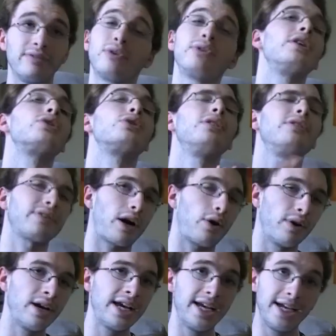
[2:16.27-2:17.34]
wunderschöne
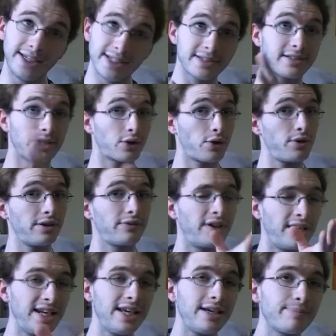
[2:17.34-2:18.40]
Frau, in die sich der König
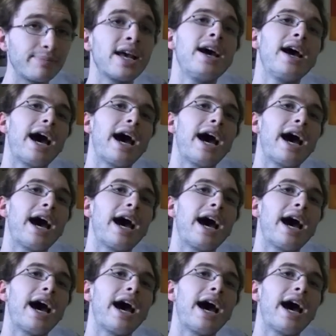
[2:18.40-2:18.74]
verliebt,